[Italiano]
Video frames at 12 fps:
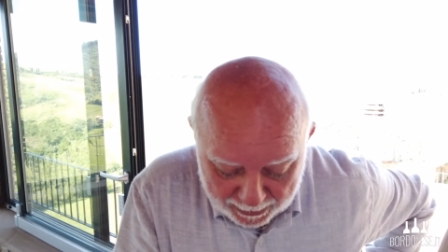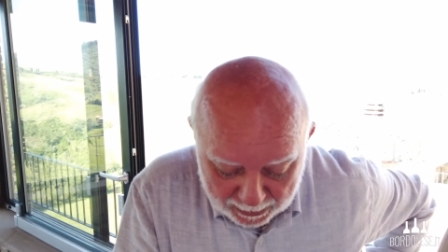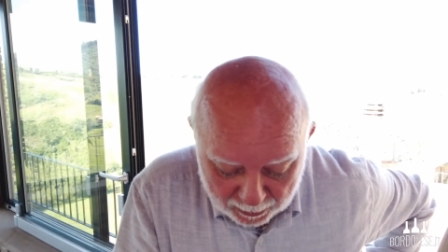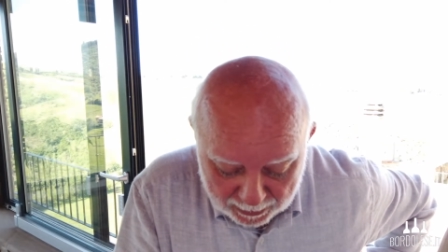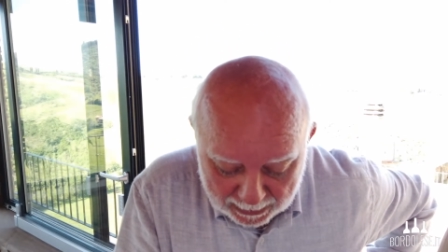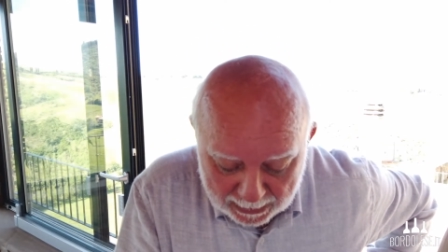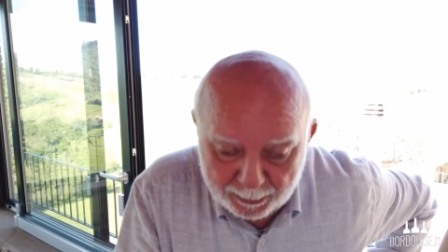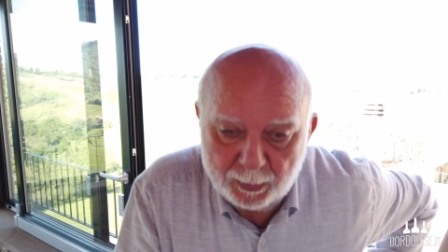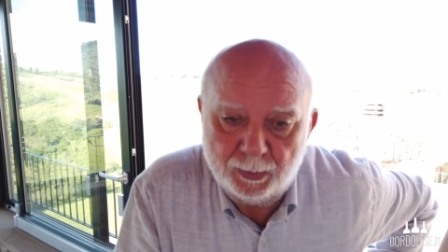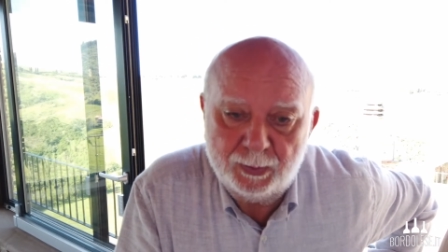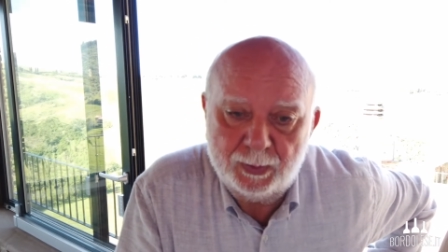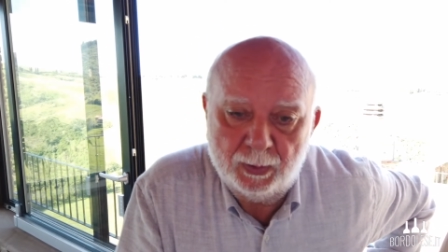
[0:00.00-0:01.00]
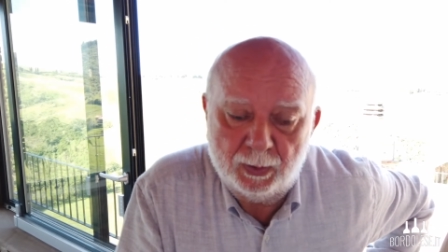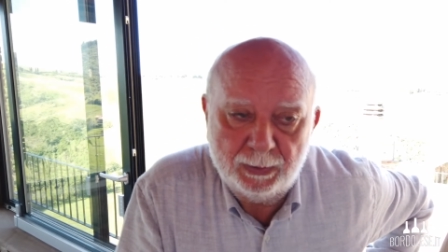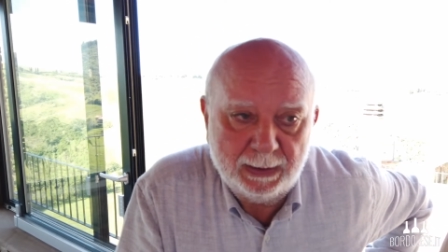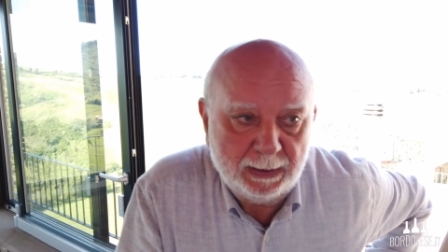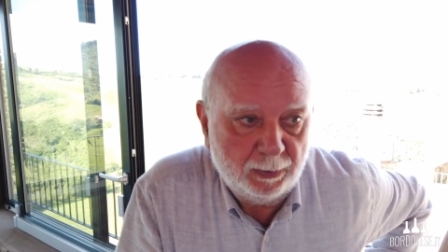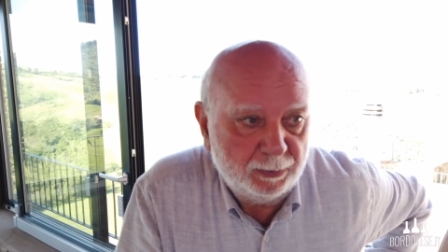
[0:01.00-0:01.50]
provengo
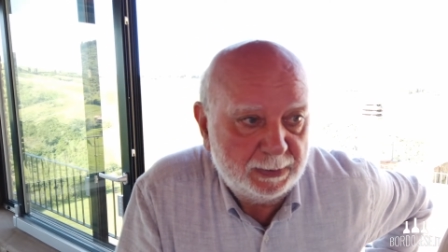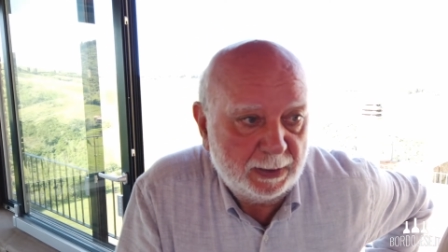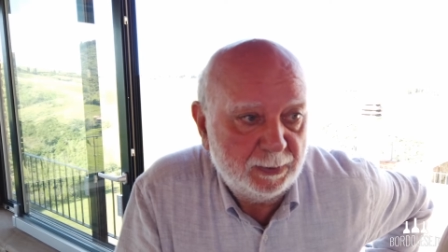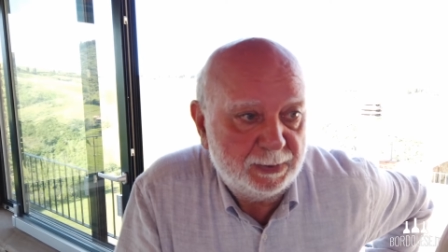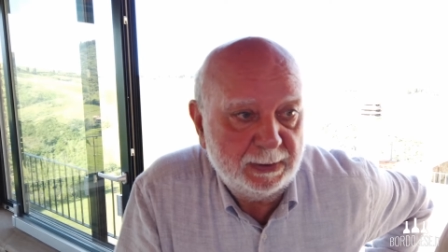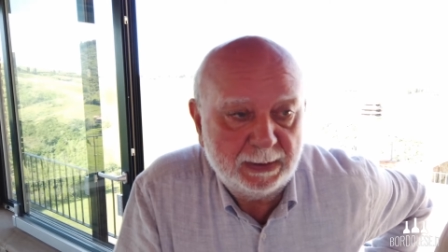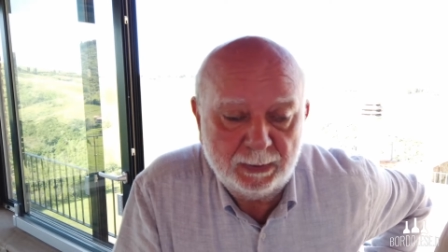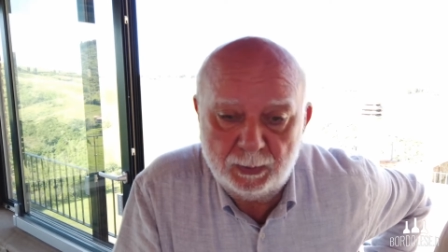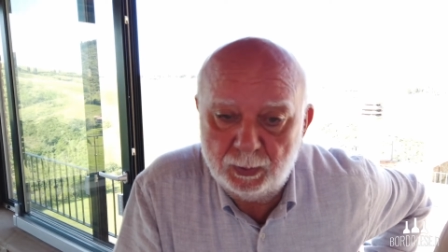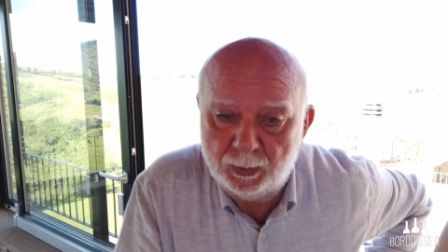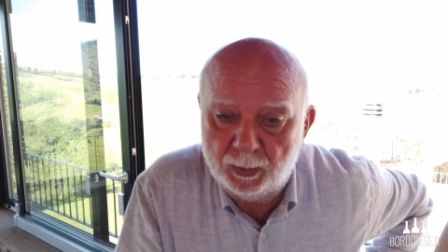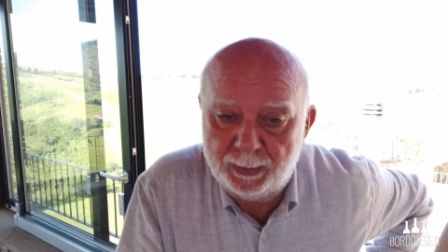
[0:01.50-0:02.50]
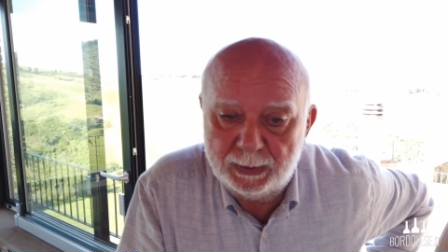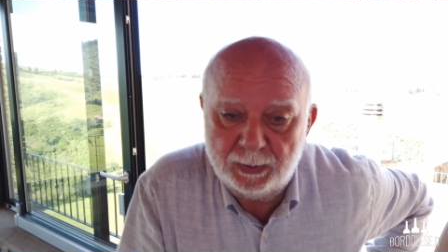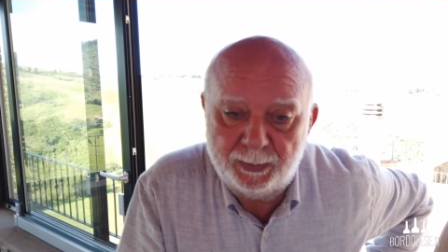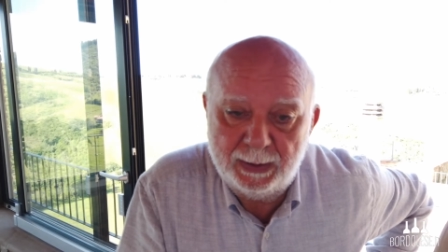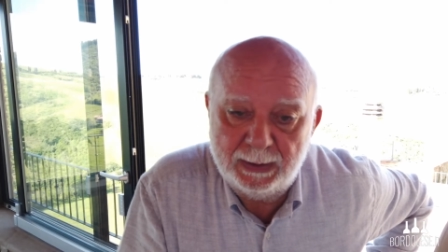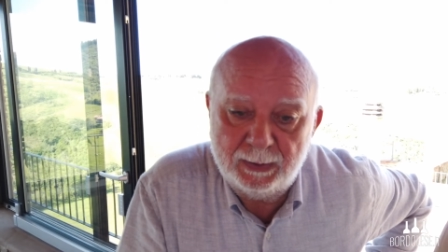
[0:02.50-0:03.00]
dall'Abruzzo, nel lontano 71 ho
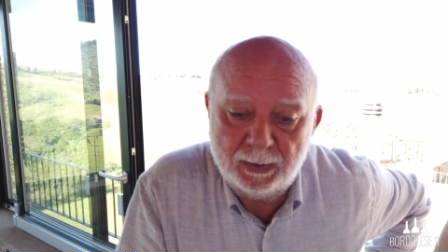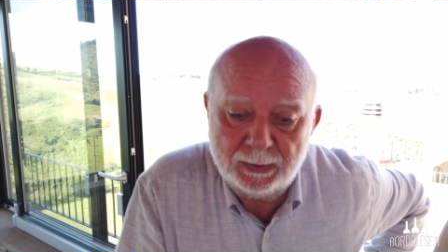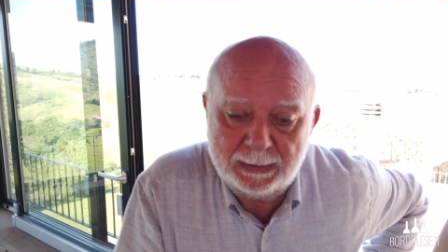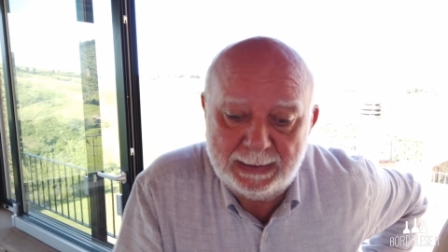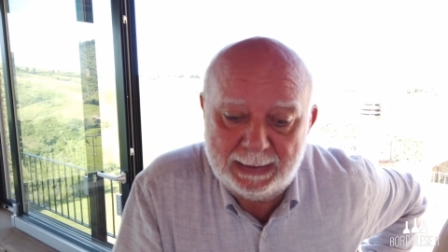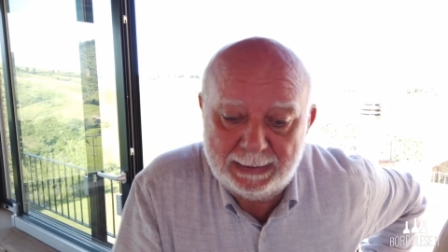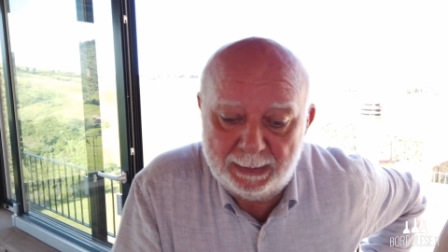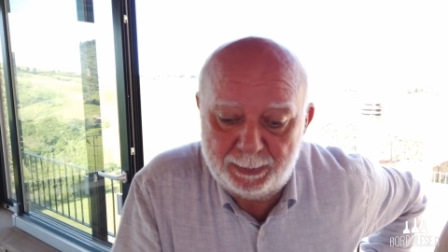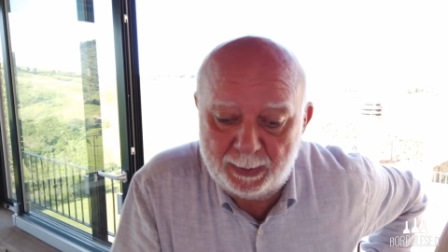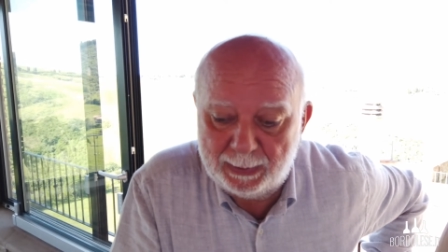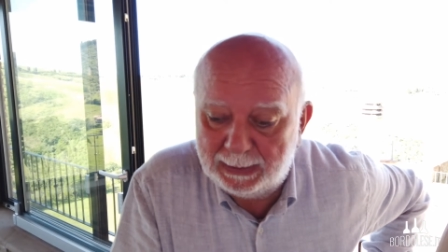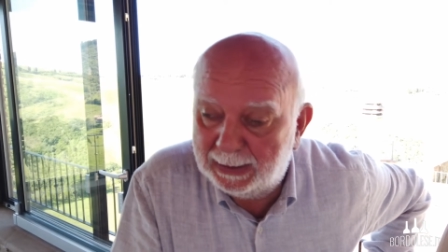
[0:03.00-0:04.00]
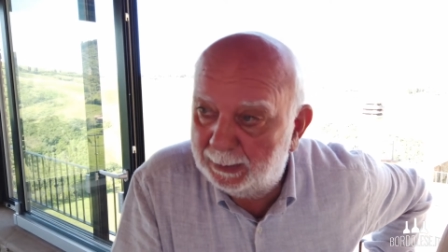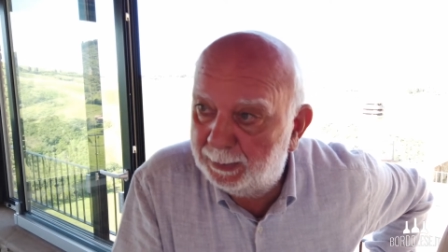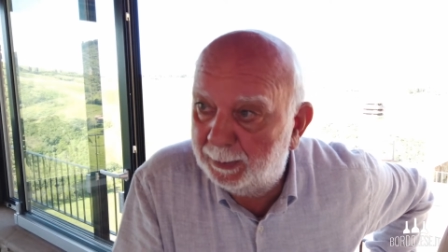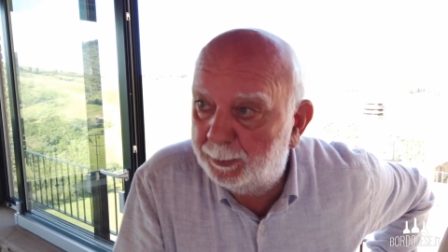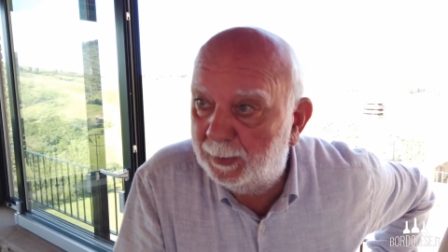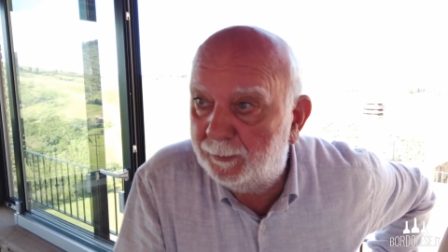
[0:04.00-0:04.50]
messo piede in Toscana, prima
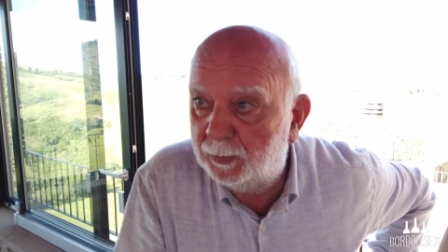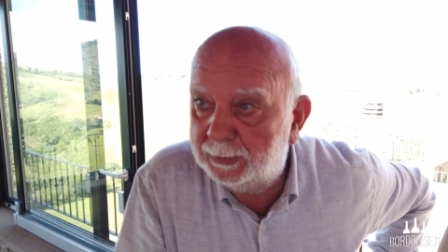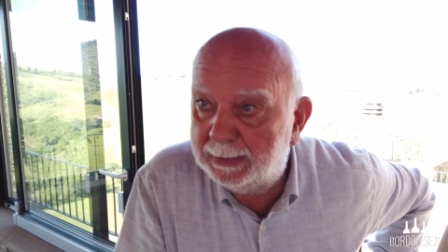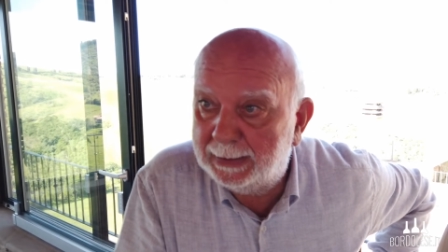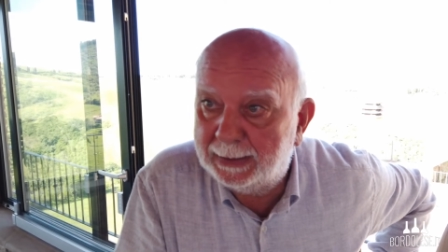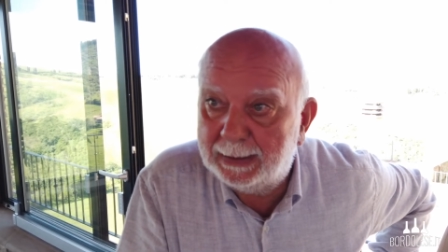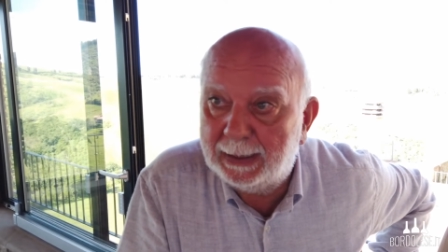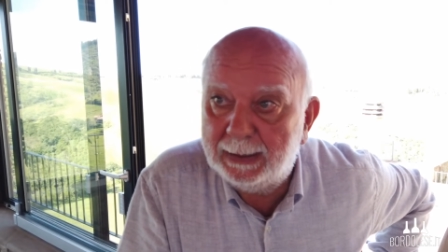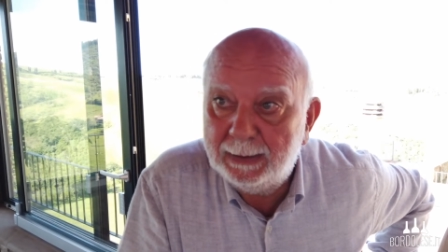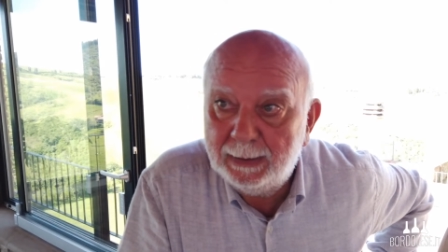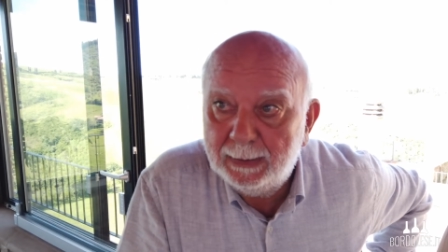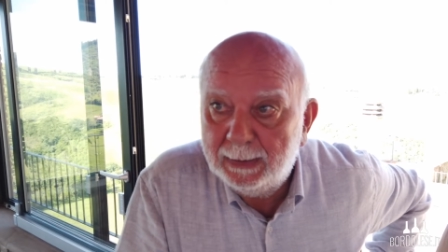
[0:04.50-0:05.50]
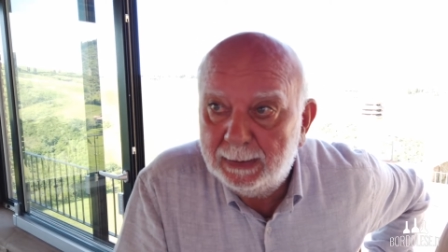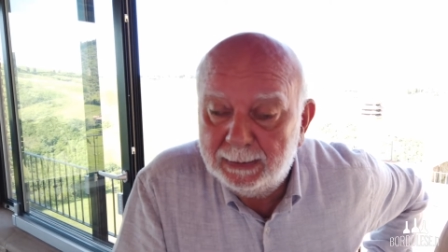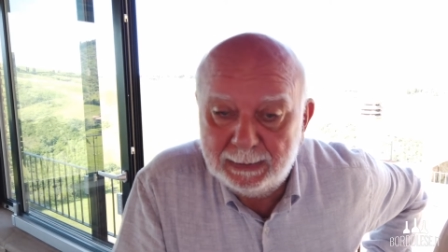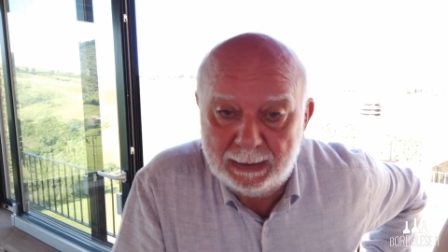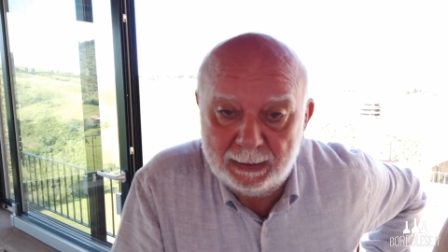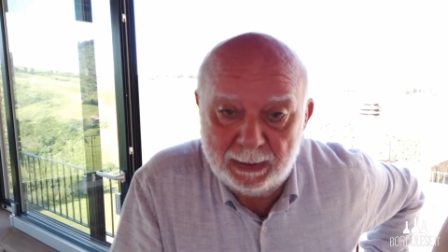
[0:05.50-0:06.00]
all'Elba e poi a Volterra,
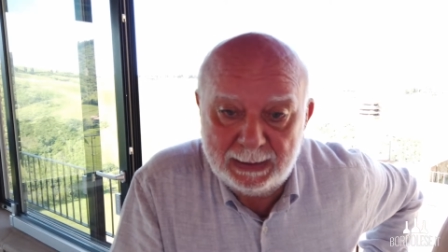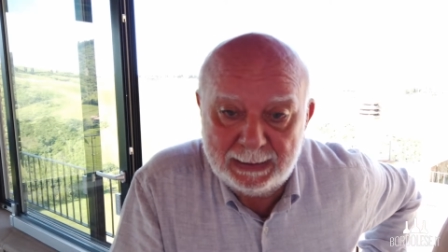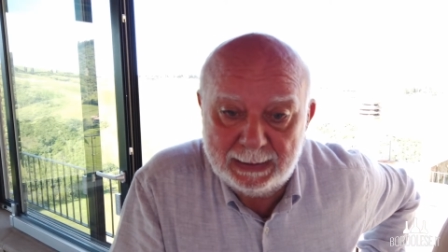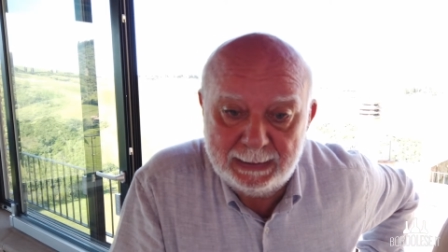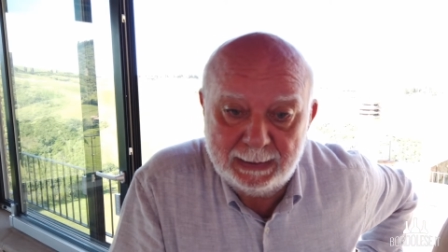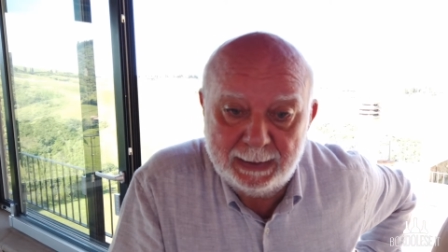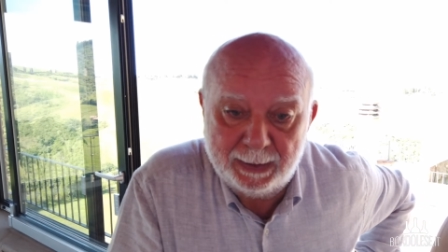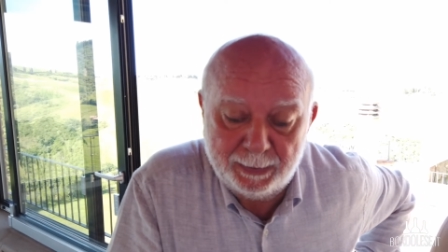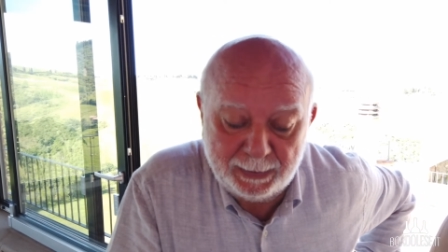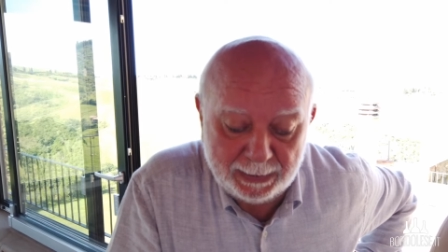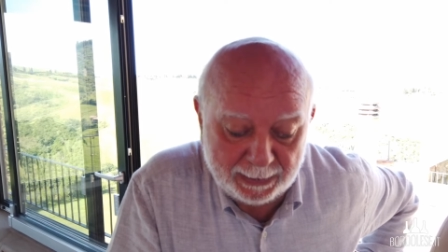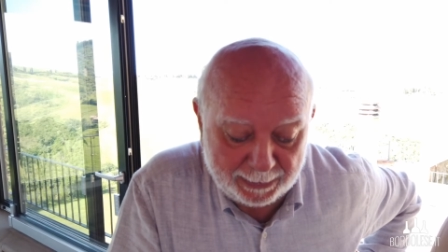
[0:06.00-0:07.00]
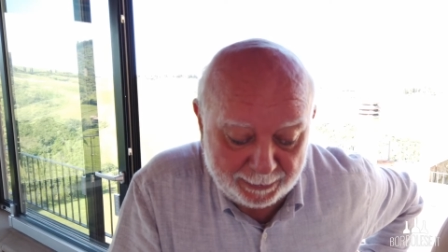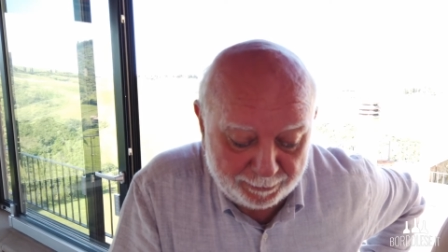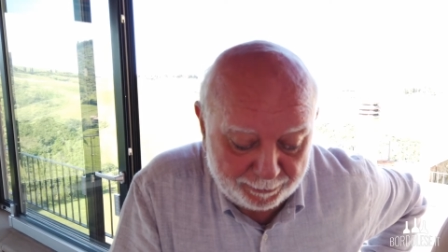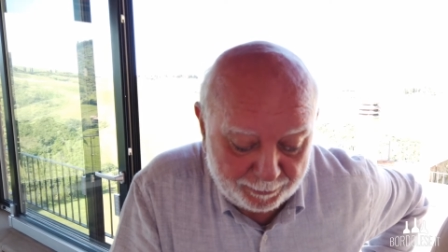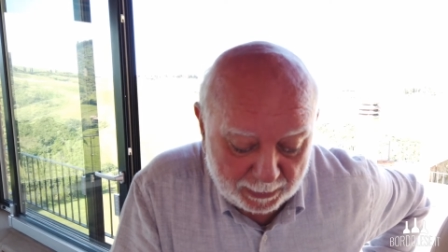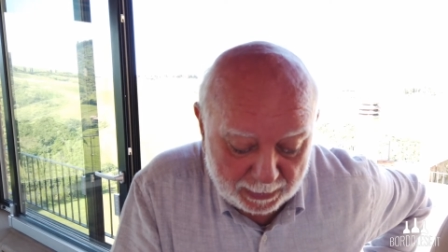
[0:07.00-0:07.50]
nella qualità di
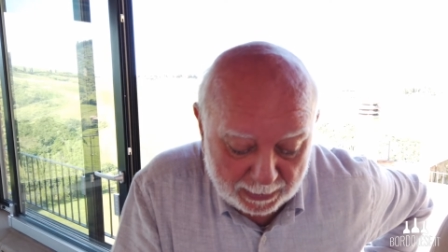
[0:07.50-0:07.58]
carabiniere.